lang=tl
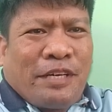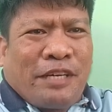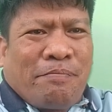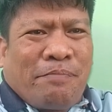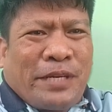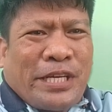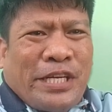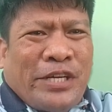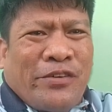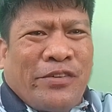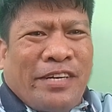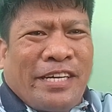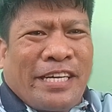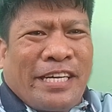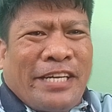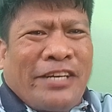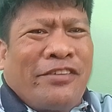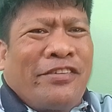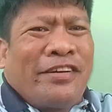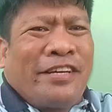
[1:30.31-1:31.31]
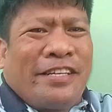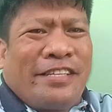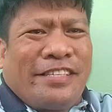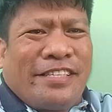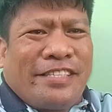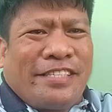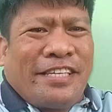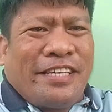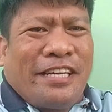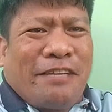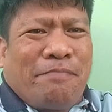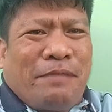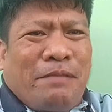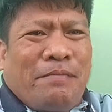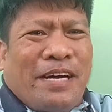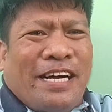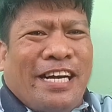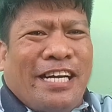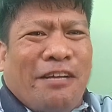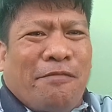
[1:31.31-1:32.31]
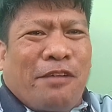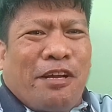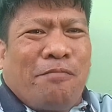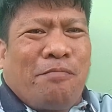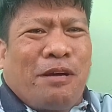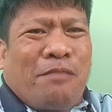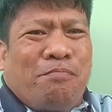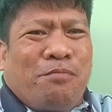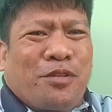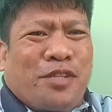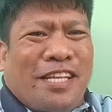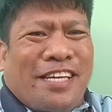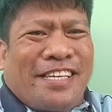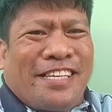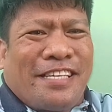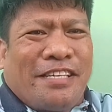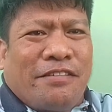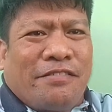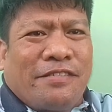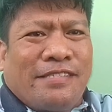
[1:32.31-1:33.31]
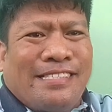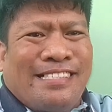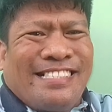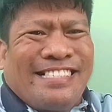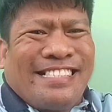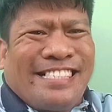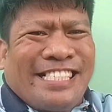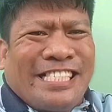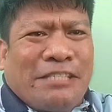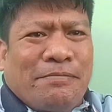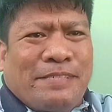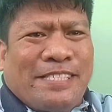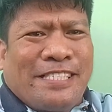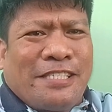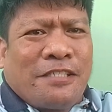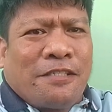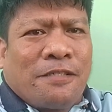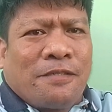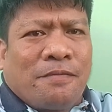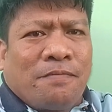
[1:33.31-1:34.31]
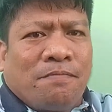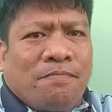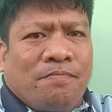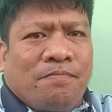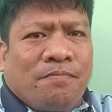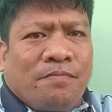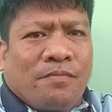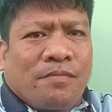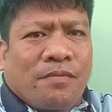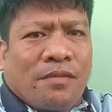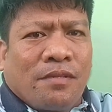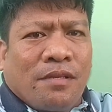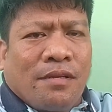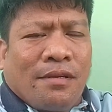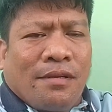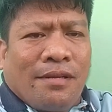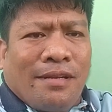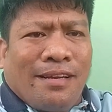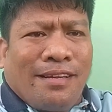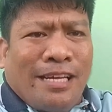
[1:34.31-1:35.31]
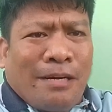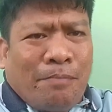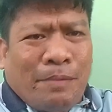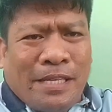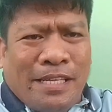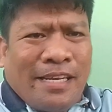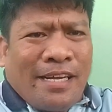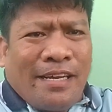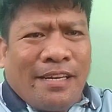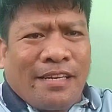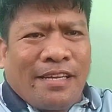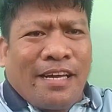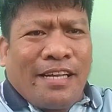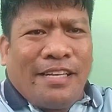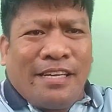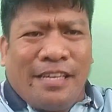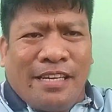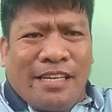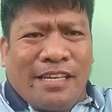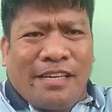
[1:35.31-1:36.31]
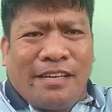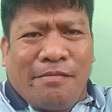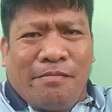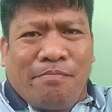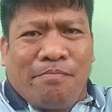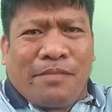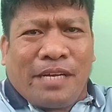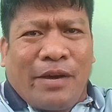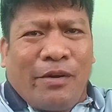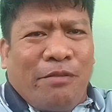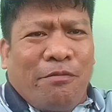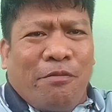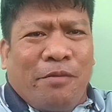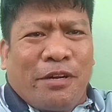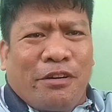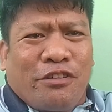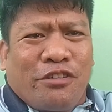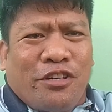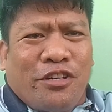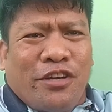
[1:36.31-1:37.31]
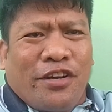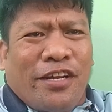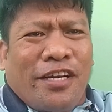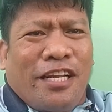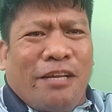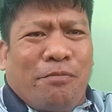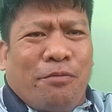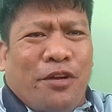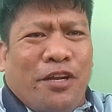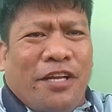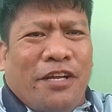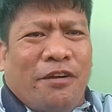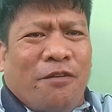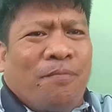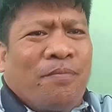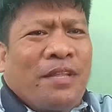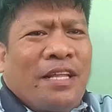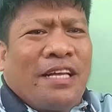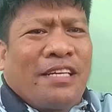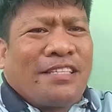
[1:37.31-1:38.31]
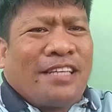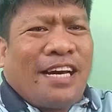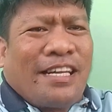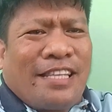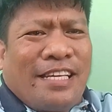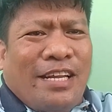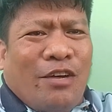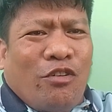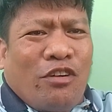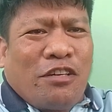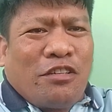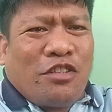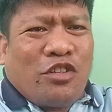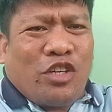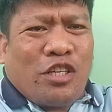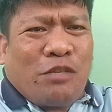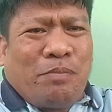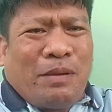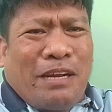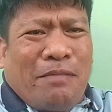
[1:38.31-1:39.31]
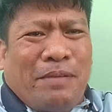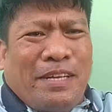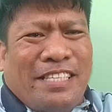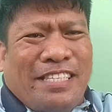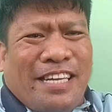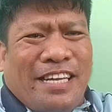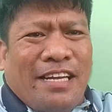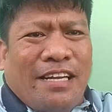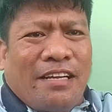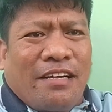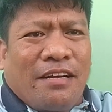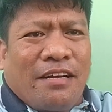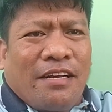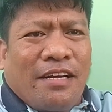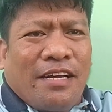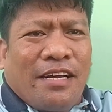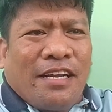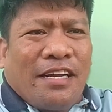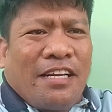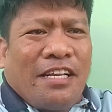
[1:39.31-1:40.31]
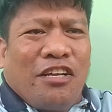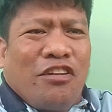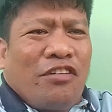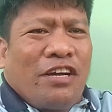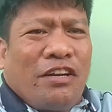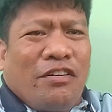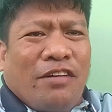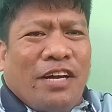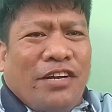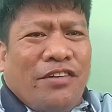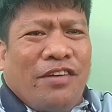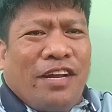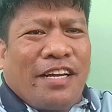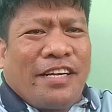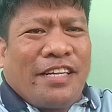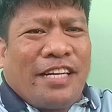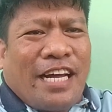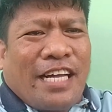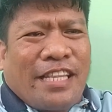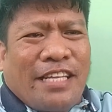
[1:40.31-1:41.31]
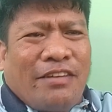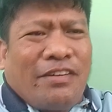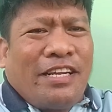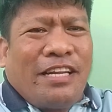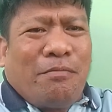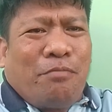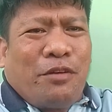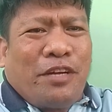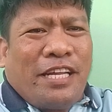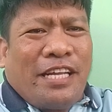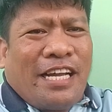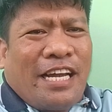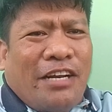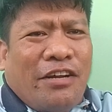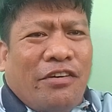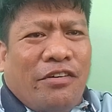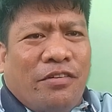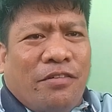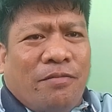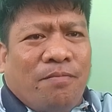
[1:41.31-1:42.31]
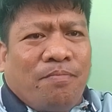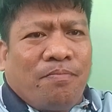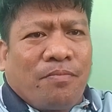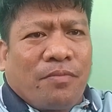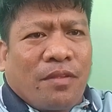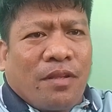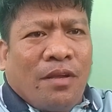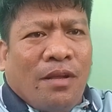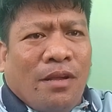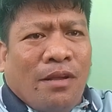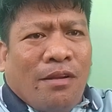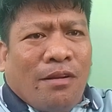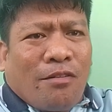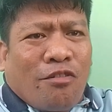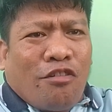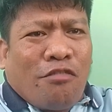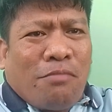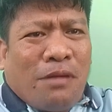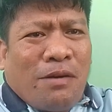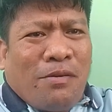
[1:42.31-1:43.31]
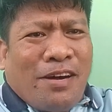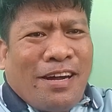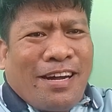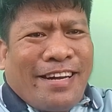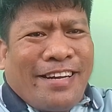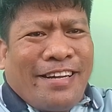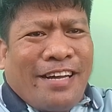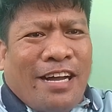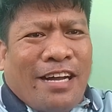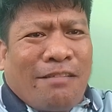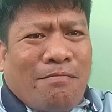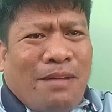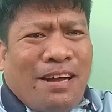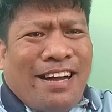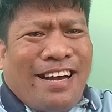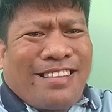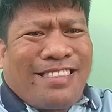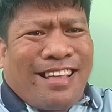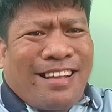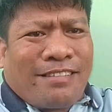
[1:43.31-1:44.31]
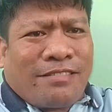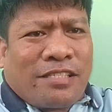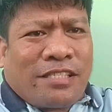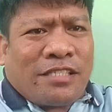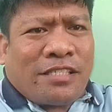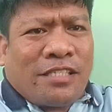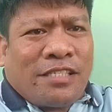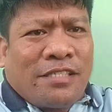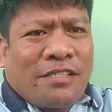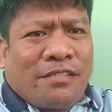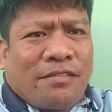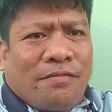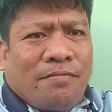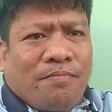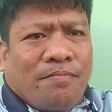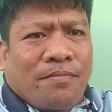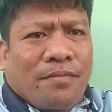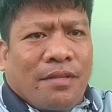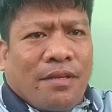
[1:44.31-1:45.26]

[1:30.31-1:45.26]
Pare-pareho na kayo na si Jinping, mahayop kayo, mga putang ina nyo. Hayop kayo. Eh dapat yan, ganyan gawin mo Marcos Sr. Hindi pwede yung sa atin ang US Philippines eh. Hindi yung ganun-ganun lang sa atin, hindi pwede yung ganun. Gumawa ka ng hakbang at aksyon